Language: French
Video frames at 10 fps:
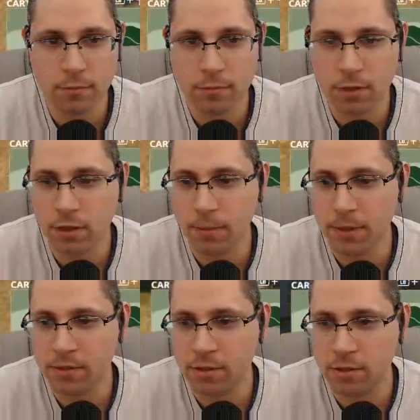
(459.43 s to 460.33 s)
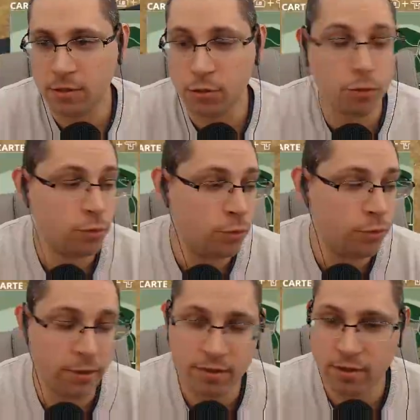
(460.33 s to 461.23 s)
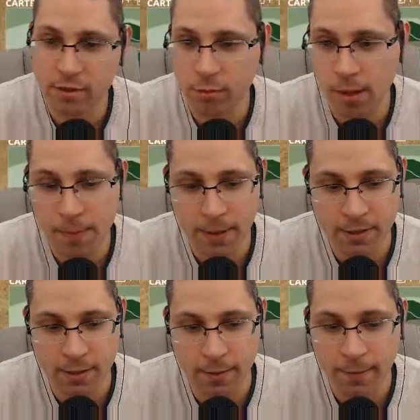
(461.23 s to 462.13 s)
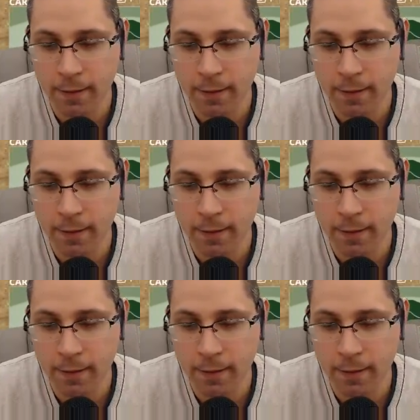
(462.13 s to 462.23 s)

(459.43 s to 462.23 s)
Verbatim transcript: Très très bien ces, trucs autoload, hein, ça c'est ultra pratique.